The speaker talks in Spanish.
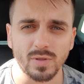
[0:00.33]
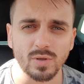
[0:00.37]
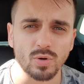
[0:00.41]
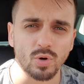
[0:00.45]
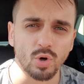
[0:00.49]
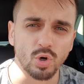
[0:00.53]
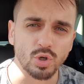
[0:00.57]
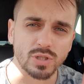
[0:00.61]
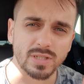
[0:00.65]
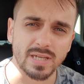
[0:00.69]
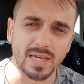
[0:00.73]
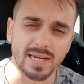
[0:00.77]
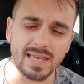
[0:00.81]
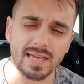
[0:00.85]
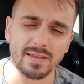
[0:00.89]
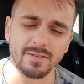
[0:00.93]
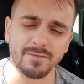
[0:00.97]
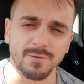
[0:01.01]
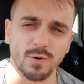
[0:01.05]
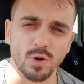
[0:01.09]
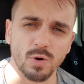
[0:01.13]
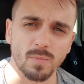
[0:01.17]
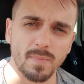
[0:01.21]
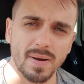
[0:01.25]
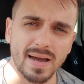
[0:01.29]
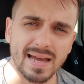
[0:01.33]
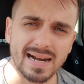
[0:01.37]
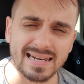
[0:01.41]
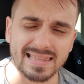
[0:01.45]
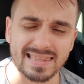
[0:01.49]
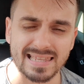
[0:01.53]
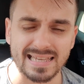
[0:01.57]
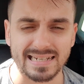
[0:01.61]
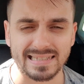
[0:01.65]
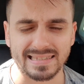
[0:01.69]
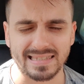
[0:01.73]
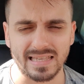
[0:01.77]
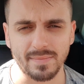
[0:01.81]
Os quería informar
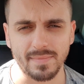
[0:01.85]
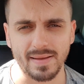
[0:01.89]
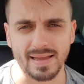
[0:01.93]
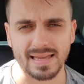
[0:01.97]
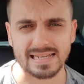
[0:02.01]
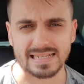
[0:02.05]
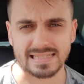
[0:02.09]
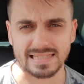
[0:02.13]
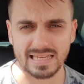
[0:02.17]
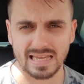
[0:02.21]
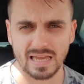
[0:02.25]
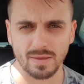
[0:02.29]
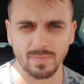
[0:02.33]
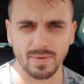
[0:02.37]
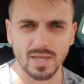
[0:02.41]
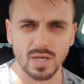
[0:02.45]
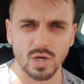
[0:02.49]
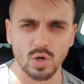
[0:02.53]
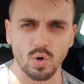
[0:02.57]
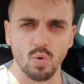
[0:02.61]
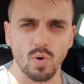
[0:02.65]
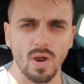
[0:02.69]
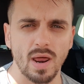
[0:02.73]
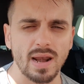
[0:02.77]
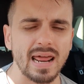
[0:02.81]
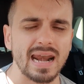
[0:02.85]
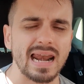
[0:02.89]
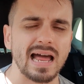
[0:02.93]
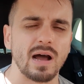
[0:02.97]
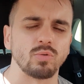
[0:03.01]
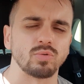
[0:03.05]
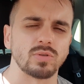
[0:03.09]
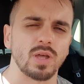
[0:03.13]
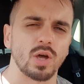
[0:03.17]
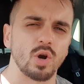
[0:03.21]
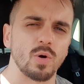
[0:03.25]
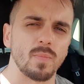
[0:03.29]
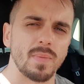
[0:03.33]
del tema este que vinculan a
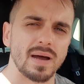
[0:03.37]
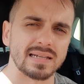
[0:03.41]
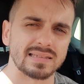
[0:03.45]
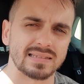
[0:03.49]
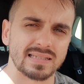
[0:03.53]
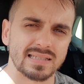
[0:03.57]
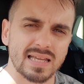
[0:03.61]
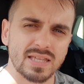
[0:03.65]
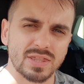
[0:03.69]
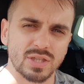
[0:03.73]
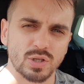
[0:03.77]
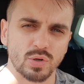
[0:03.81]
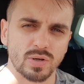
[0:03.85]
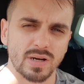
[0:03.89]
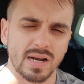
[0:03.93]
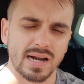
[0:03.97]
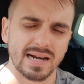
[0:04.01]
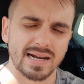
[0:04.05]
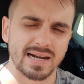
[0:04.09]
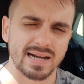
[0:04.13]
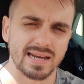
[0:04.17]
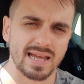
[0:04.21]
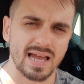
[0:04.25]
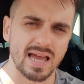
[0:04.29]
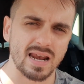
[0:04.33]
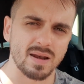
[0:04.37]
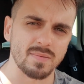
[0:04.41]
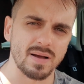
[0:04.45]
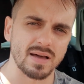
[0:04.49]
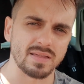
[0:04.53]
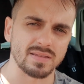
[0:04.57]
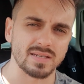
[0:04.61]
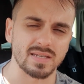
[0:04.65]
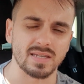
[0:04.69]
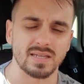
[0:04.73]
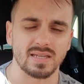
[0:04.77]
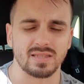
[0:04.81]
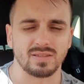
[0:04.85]
Lautaro Martínez con el Real
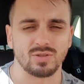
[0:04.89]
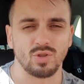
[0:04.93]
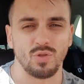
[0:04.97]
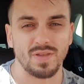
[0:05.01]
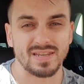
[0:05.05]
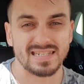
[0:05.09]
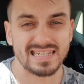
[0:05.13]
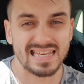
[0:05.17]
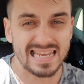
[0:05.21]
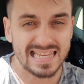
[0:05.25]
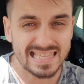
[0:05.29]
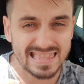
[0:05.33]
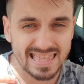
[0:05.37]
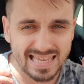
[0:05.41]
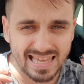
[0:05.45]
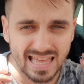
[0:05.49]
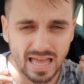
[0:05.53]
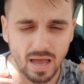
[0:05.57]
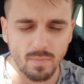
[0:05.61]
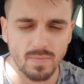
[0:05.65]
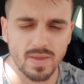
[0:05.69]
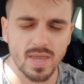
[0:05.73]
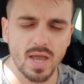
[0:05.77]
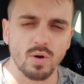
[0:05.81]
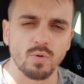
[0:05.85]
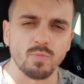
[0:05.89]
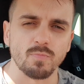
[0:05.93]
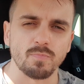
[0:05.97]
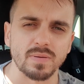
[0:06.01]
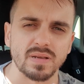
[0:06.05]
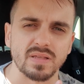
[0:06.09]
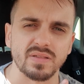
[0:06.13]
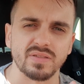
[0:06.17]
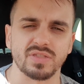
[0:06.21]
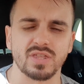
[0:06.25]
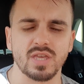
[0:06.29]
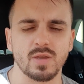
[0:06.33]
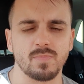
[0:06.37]
Madrid, donde se dice que había un
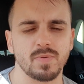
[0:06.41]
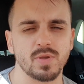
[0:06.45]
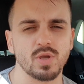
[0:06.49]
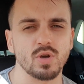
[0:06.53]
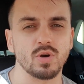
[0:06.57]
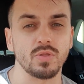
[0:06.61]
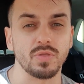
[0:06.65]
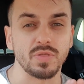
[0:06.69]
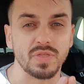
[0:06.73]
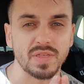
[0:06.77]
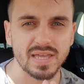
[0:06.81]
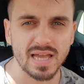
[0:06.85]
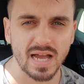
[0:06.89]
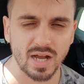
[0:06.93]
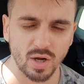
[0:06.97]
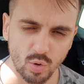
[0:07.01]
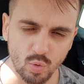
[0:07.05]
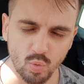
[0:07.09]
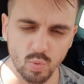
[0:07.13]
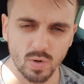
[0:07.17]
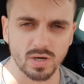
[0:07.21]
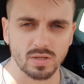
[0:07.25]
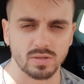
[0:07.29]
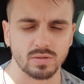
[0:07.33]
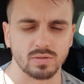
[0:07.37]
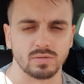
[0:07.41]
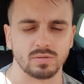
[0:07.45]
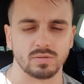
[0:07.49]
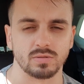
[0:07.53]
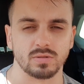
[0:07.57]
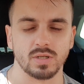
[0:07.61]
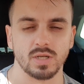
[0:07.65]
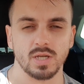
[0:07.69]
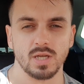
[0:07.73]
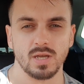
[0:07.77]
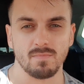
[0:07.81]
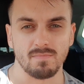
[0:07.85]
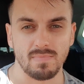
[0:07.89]
principio de acuerdo.
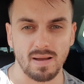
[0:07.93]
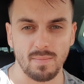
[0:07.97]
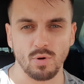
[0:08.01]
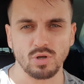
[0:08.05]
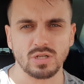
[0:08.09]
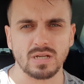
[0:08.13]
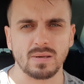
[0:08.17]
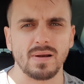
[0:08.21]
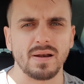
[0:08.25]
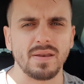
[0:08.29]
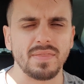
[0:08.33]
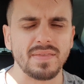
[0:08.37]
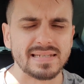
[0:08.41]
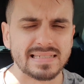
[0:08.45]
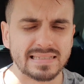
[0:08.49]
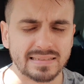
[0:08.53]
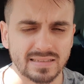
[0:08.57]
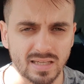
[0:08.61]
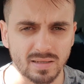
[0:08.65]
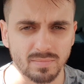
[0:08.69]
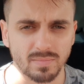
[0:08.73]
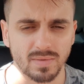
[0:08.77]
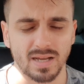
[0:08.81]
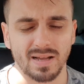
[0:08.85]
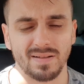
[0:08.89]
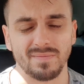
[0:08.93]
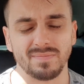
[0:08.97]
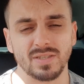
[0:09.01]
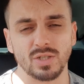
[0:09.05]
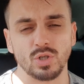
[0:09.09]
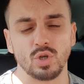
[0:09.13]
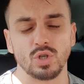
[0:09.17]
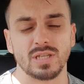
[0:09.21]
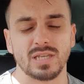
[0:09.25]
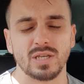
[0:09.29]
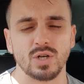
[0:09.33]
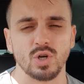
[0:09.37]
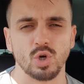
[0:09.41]
Vamos a hablar de este tema. Antes
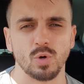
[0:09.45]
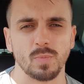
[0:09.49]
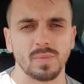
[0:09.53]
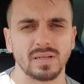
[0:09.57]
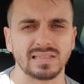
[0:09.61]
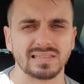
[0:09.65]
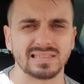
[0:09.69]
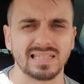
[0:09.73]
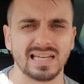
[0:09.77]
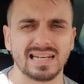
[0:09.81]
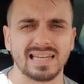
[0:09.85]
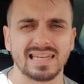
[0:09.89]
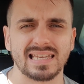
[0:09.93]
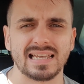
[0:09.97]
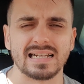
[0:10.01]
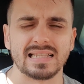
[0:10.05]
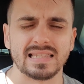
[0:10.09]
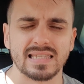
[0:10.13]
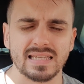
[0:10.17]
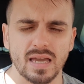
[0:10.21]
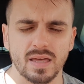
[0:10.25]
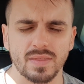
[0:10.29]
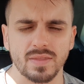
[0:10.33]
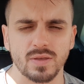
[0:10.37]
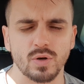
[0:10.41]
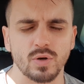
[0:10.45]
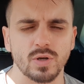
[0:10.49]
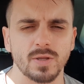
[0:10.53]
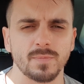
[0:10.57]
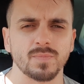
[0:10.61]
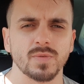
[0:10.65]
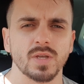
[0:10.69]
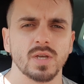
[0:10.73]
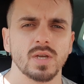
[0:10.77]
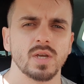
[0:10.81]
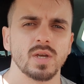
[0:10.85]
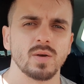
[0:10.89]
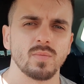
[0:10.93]
os quiero comentar que en el día de hoy
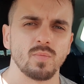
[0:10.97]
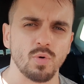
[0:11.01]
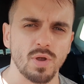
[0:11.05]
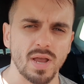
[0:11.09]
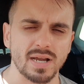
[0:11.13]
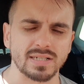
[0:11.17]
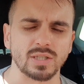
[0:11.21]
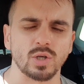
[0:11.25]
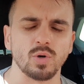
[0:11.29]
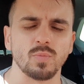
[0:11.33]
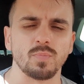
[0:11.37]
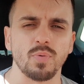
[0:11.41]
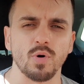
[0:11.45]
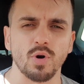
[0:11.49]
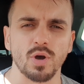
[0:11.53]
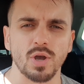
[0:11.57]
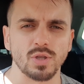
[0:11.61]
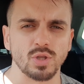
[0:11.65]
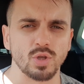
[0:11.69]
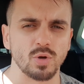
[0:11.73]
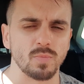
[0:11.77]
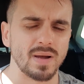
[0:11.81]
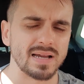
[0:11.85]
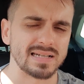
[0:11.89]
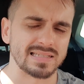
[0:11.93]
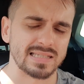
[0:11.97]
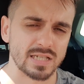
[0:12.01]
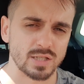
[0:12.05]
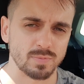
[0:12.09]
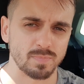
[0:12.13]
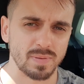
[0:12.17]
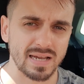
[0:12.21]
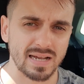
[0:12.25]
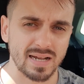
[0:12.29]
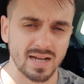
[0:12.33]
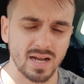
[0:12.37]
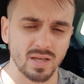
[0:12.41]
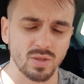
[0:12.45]
voy a estar un poquito más
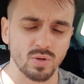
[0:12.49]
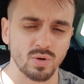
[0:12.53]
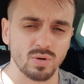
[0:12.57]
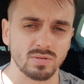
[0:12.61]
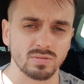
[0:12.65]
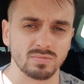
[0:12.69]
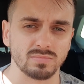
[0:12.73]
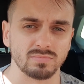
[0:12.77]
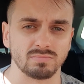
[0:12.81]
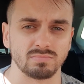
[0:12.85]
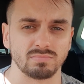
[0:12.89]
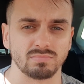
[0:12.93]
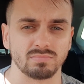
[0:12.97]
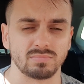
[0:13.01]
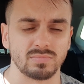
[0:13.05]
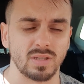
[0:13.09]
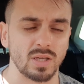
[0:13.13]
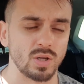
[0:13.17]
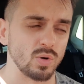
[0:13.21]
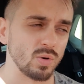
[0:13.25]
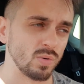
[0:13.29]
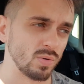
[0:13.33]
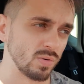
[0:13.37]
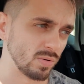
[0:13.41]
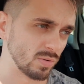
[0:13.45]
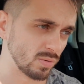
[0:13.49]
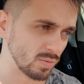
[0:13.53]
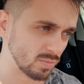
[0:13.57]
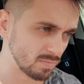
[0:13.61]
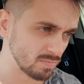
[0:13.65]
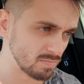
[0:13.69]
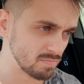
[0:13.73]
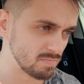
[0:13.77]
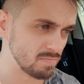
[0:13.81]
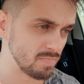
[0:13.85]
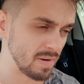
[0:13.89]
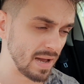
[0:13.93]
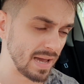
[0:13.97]
despejado. Mm, tengo
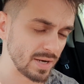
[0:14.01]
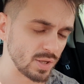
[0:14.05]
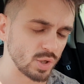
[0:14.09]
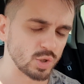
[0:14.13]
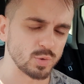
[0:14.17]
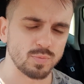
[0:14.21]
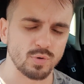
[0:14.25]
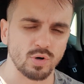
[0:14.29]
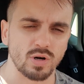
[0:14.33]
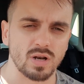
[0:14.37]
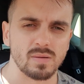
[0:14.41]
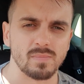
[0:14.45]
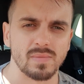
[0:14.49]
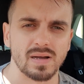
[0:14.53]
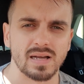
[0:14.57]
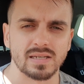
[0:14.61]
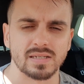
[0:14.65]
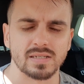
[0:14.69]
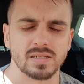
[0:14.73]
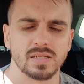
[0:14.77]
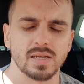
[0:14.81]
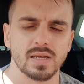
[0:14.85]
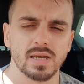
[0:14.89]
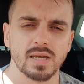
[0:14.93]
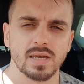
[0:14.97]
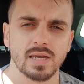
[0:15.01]
varios problemas